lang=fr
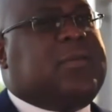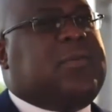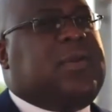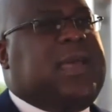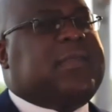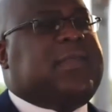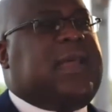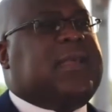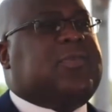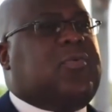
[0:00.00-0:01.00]
de
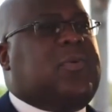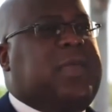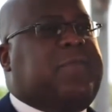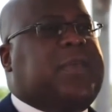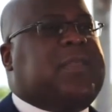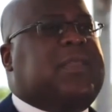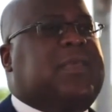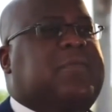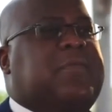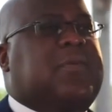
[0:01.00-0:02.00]
l'installation
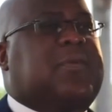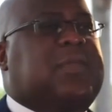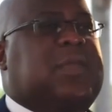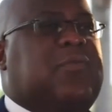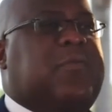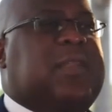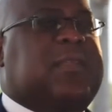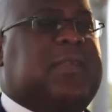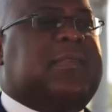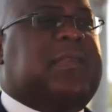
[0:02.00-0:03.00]
effective des nouvelles
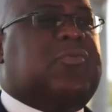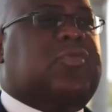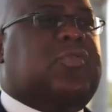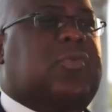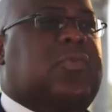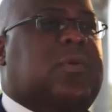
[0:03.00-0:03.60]
institutions,